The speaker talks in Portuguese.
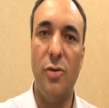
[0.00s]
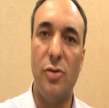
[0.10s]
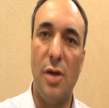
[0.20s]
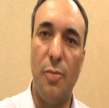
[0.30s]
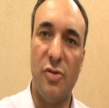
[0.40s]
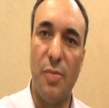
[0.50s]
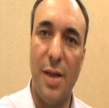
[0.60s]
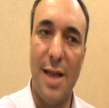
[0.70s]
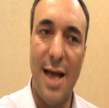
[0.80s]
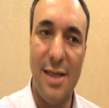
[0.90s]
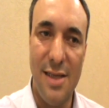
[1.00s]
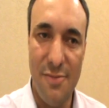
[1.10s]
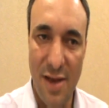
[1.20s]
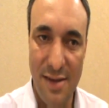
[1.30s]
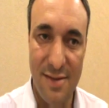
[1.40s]
onde eu tenho a possibilidade de
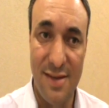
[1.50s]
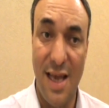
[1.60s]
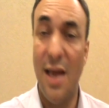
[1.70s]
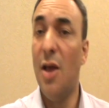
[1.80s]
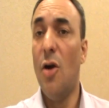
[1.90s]
vencer,